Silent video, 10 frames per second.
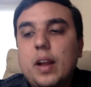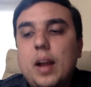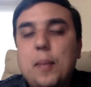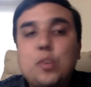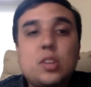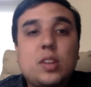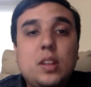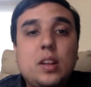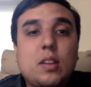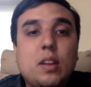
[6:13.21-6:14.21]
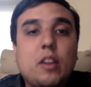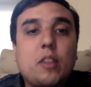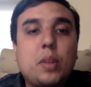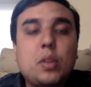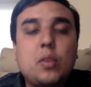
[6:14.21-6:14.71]
hay muchas críticas al
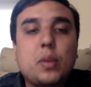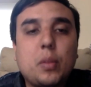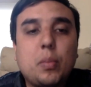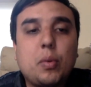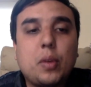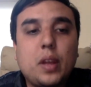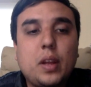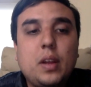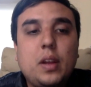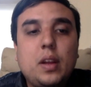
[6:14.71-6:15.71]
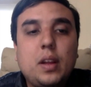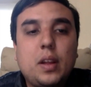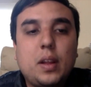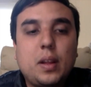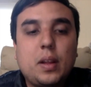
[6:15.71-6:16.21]
respecto, ¿verdad? Porque
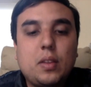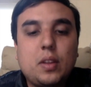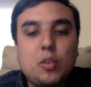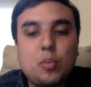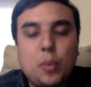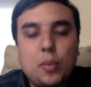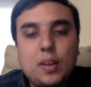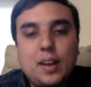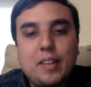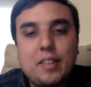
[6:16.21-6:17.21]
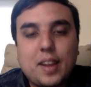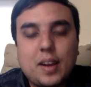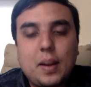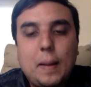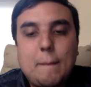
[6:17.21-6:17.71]
si nos ponemos a
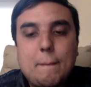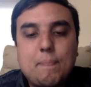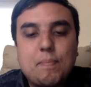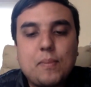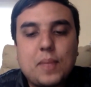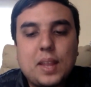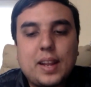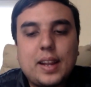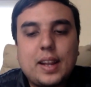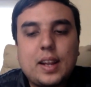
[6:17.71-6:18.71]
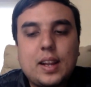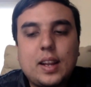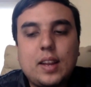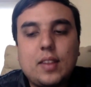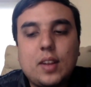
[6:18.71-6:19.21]
analizar,
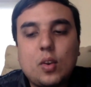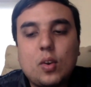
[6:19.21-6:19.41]
Cristiano